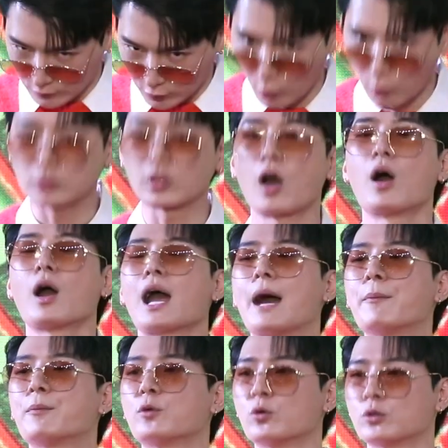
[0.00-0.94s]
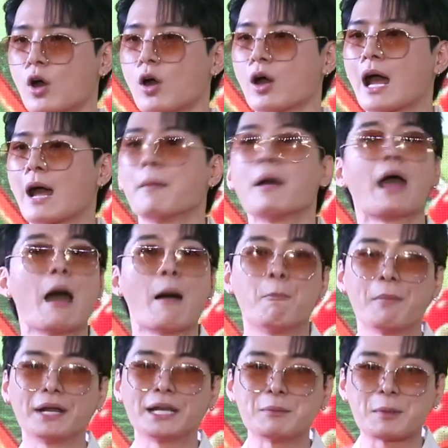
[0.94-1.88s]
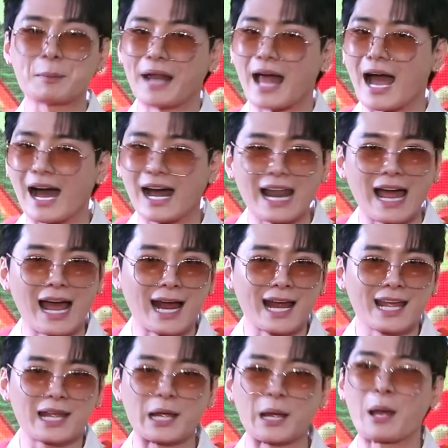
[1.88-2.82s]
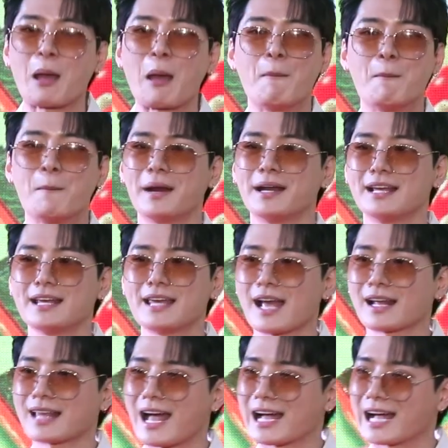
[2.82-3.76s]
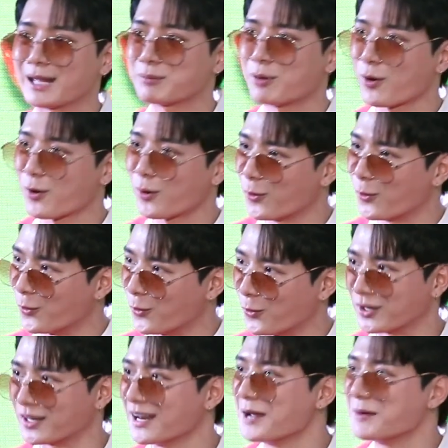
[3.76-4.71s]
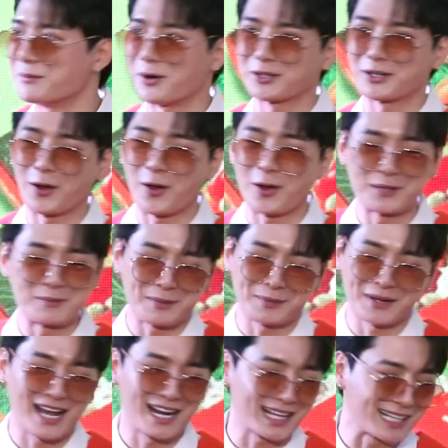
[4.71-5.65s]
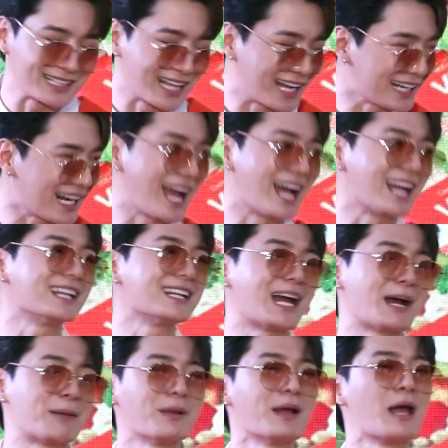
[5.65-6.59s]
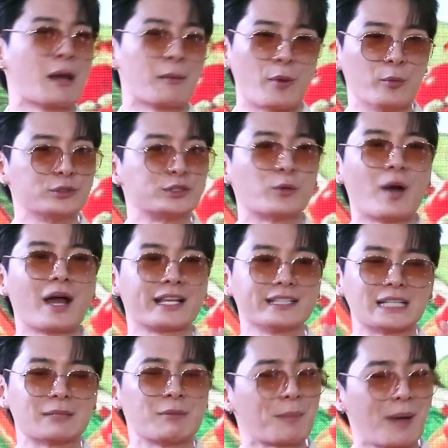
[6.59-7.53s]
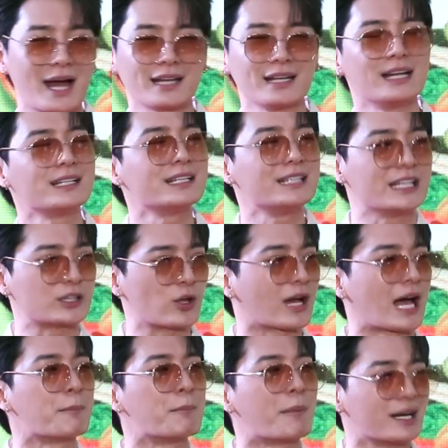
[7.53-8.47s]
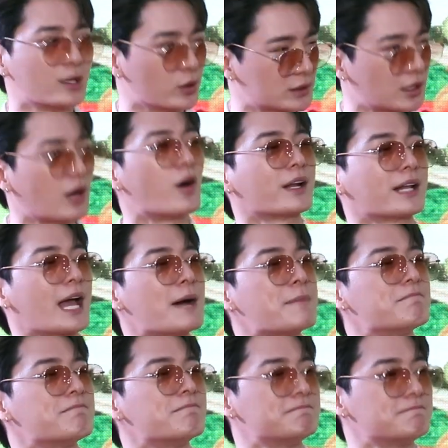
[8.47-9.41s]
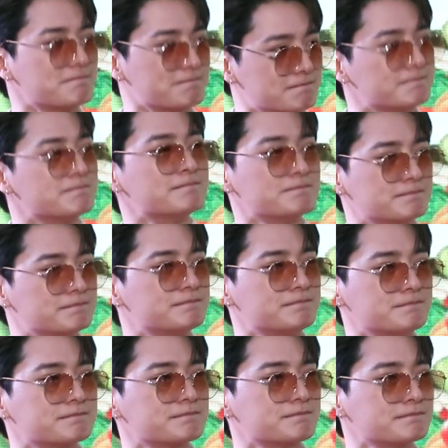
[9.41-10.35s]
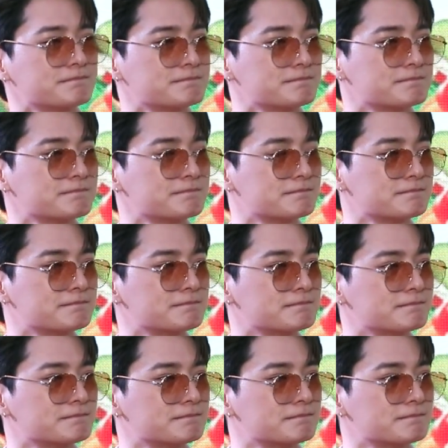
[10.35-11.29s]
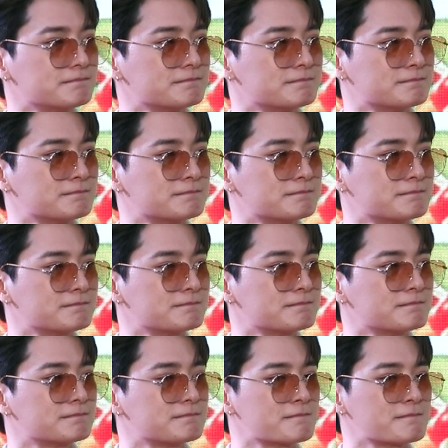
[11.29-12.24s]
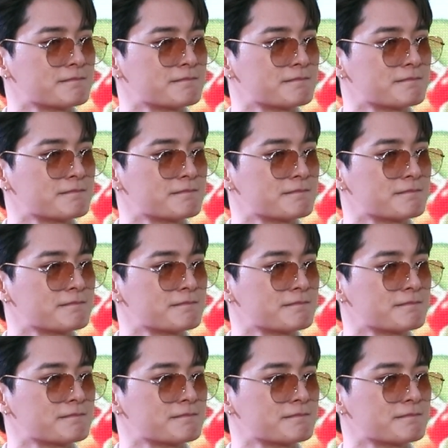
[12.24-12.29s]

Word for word: ถูกต้องครับถูกต้องครับ ไม่ได้มีปัญหาอะไร ไม่ได้แยกทางกันเพราะโกรธเพราะทะเลาะหรือมีปัญหาอะไรกันทั้งนั้นครับผมรู้สึกว่าคิดสิ่งเป็นพาร์ทเนอร์ที่ดีต่อกันมาโดยตลอดครับทำไมถึงเลือกไปแฟนมิตที่ญี่ปุ่นเป็นครั้งสุดท้าย